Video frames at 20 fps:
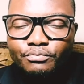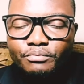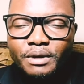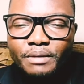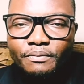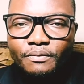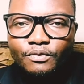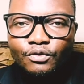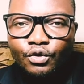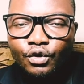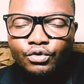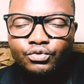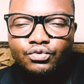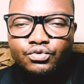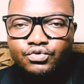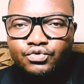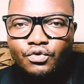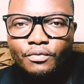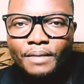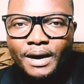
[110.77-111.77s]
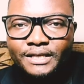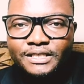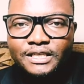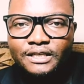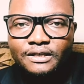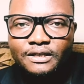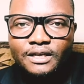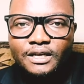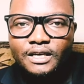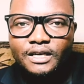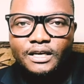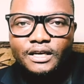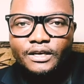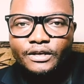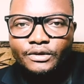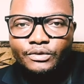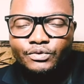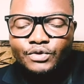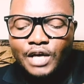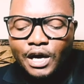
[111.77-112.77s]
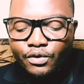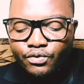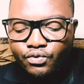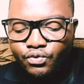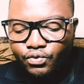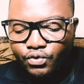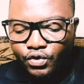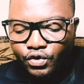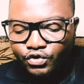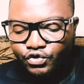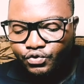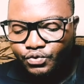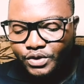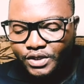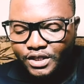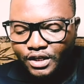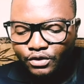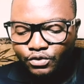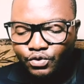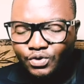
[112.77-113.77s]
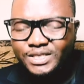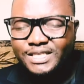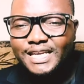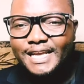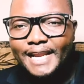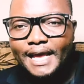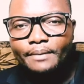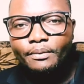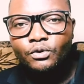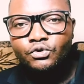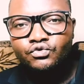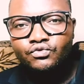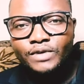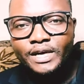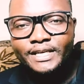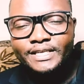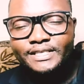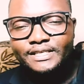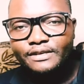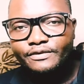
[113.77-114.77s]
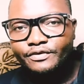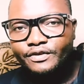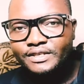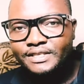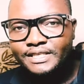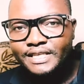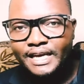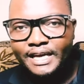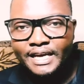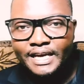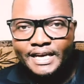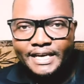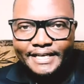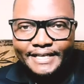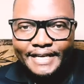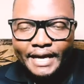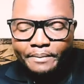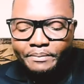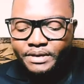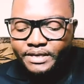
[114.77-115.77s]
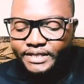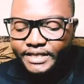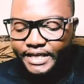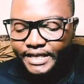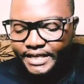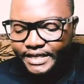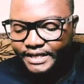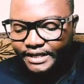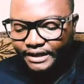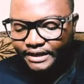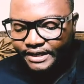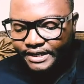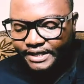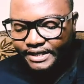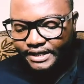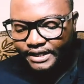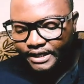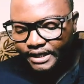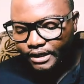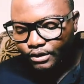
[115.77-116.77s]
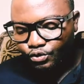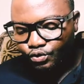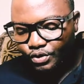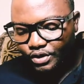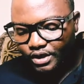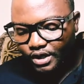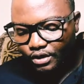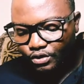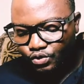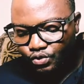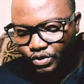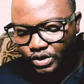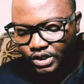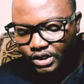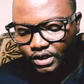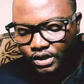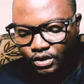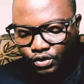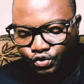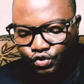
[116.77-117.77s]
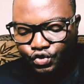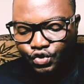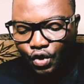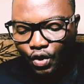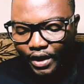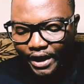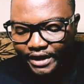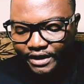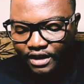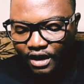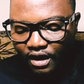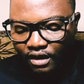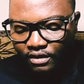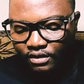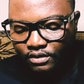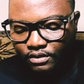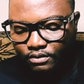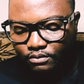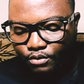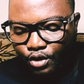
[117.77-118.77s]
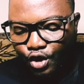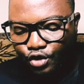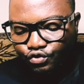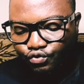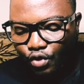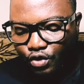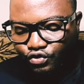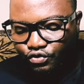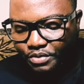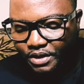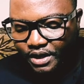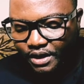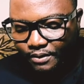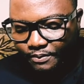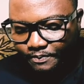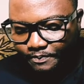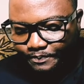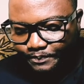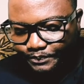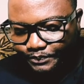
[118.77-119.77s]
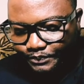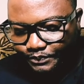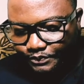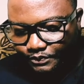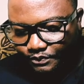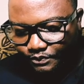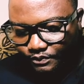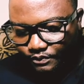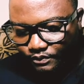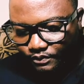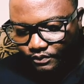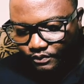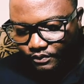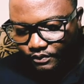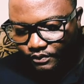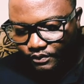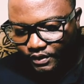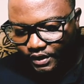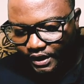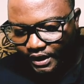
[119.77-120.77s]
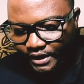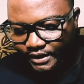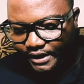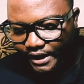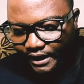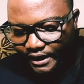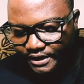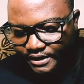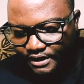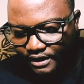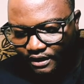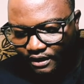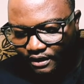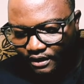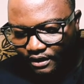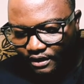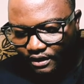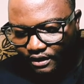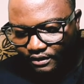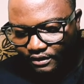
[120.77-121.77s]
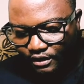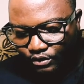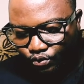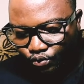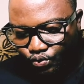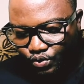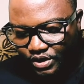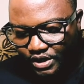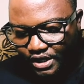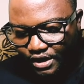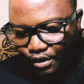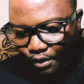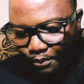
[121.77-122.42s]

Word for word: même, lors de ce match, il y a eu un tweet d'un célèbre journaliste français, Nabil Djelit, qui tweet ceci. Junior Laïta, meilleur joueur du Bénin. Intéressant dans tout ce qu'il